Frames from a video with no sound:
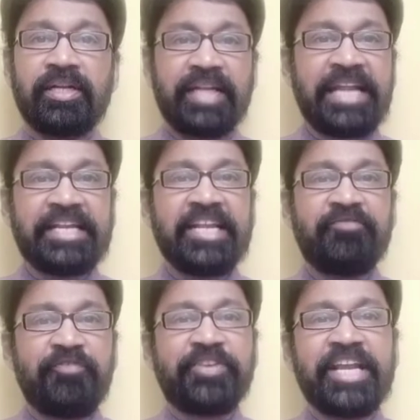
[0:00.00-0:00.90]

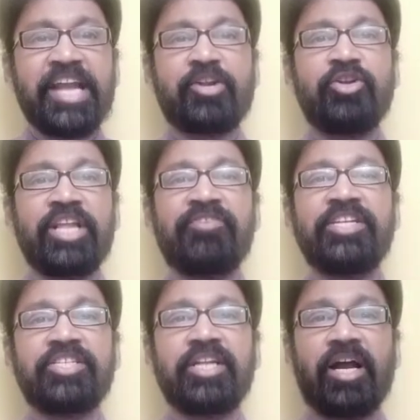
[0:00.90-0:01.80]
నైన్టీన్ ఫిఫ్టీ ఎయిట్లో
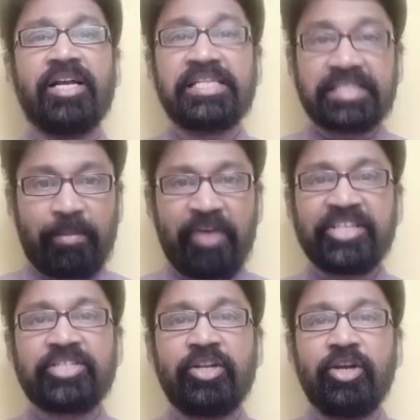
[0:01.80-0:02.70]
నిర్వహించిన
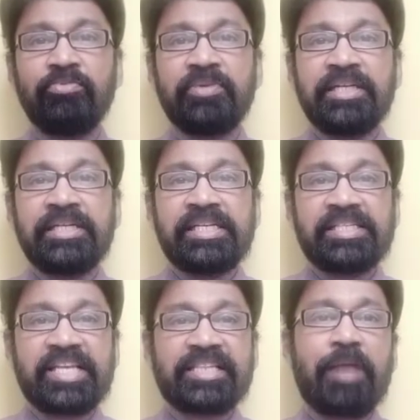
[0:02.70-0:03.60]
సమావేశంలో
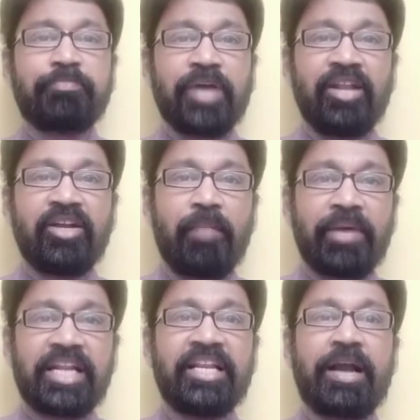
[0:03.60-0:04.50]
శతాబ్దాలుగా
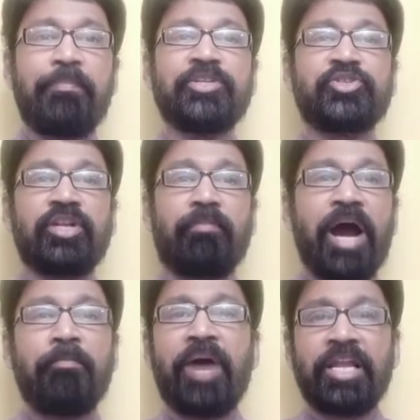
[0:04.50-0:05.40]
మనల్ని కబలిస్తున్న
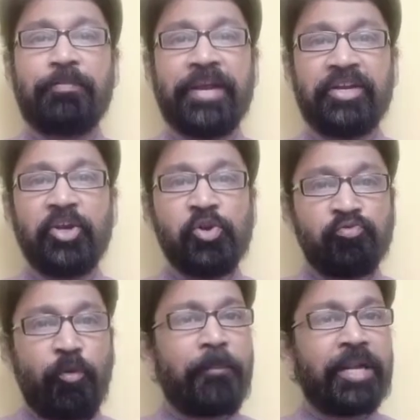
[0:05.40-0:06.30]
మహమ్మారిపై
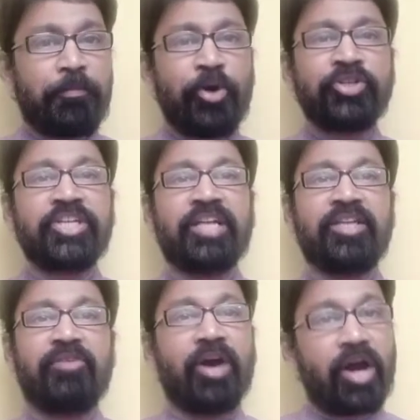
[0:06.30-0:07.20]
ఉమ్మడి పోరు
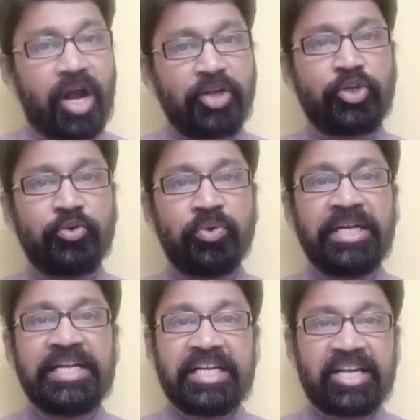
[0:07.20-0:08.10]
చేద్దాం అంటూ
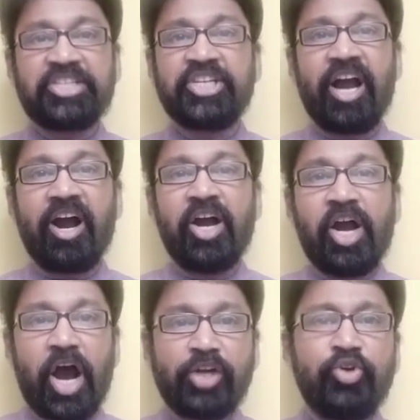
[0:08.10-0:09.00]
రష్యా
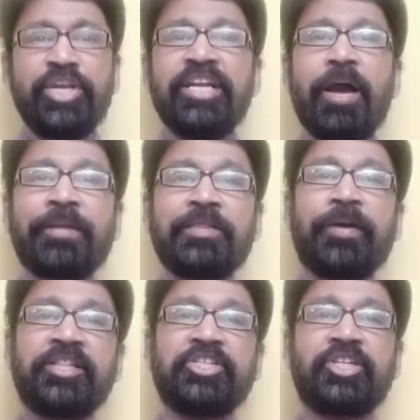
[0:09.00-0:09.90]
అనూహ్యంగా
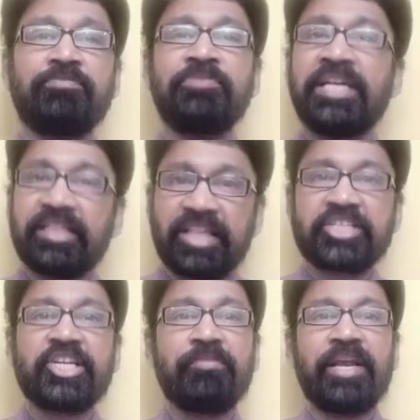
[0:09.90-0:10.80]
ప్రతిపాదించడం
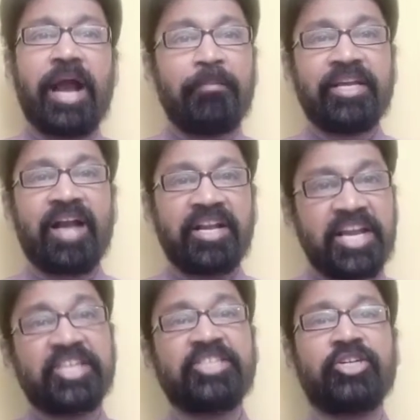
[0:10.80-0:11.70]
తక్షణమే అమెరికా
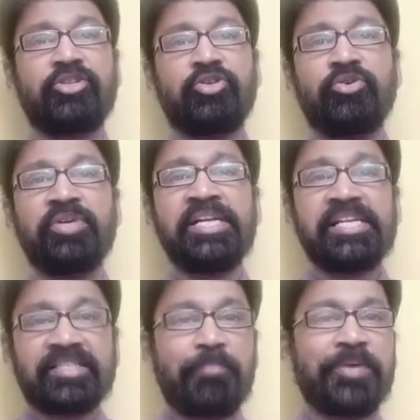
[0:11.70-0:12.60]
అంగీకరించడంతో
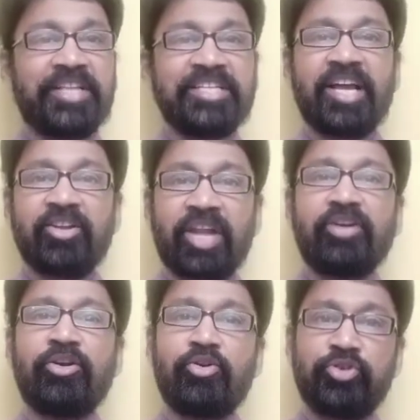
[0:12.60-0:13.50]
సభ్య దేశాలు
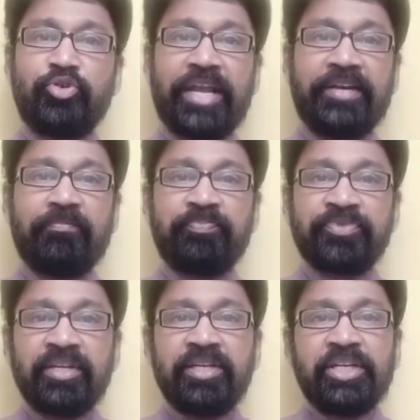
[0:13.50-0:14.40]
రంగంలోకి దూకాయి
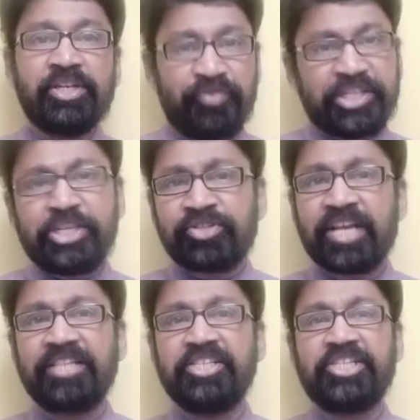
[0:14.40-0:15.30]
విజయం
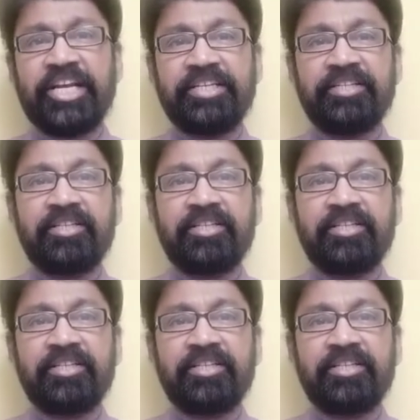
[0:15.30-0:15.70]
సాధించాయి